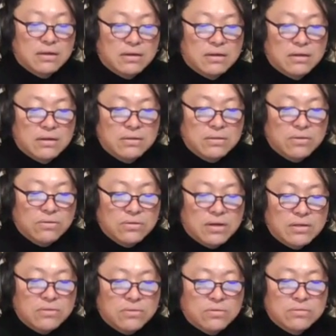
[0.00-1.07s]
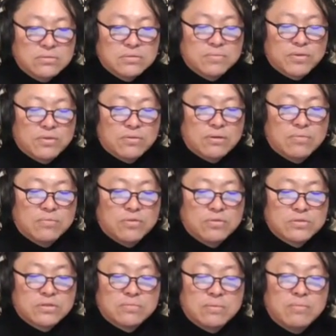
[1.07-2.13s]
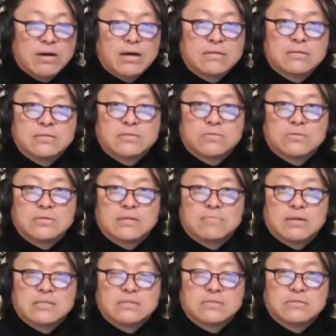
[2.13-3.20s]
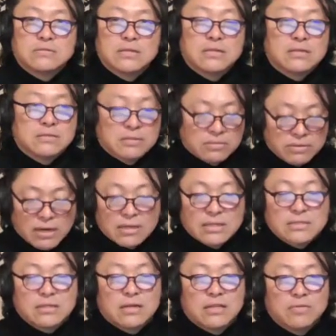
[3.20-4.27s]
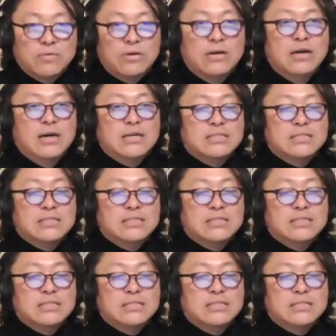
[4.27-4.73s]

はい、でこの後小泉京子はもうそのままアーティストローにまっすぐ行くわけですけれども